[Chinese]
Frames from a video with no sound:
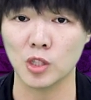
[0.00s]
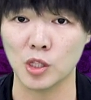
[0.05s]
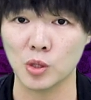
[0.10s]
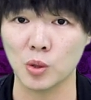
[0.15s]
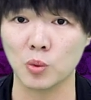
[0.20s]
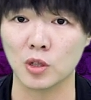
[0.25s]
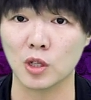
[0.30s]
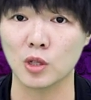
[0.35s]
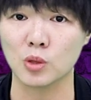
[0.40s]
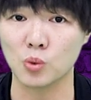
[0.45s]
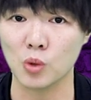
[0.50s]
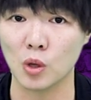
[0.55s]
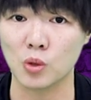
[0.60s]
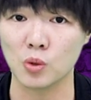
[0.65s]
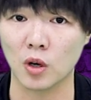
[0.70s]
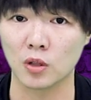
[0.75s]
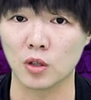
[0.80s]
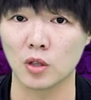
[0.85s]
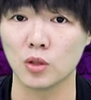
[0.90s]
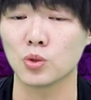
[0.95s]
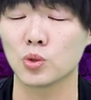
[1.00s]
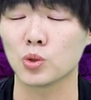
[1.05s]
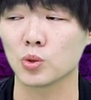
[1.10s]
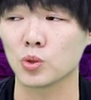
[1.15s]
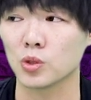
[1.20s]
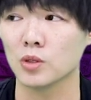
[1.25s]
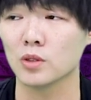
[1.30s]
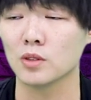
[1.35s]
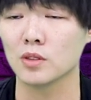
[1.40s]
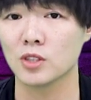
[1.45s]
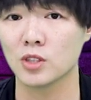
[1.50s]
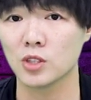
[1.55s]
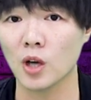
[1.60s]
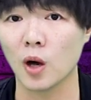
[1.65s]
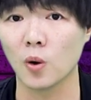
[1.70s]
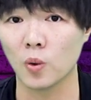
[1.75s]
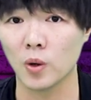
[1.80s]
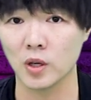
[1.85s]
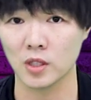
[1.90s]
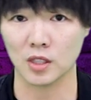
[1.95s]
其中一个最重要的就是
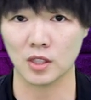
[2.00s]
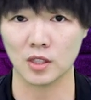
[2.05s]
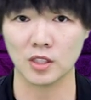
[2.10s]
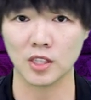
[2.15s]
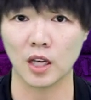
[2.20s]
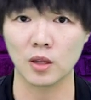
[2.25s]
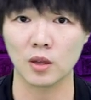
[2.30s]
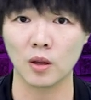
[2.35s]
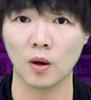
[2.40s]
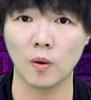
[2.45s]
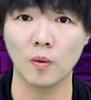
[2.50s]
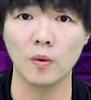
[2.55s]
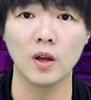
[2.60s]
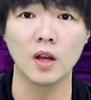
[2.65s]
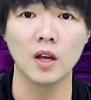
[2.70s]
教会这个山头，